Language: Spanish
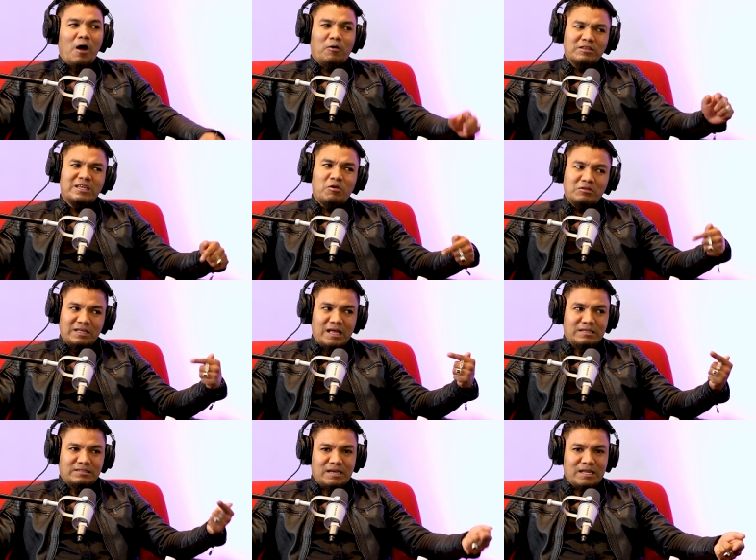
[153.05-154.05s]
Ahorita lo están
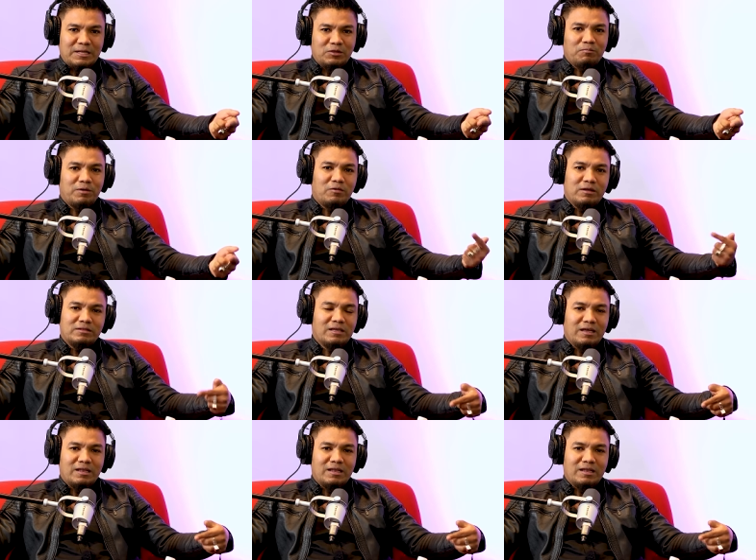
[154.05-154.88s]
exiliando, pero antes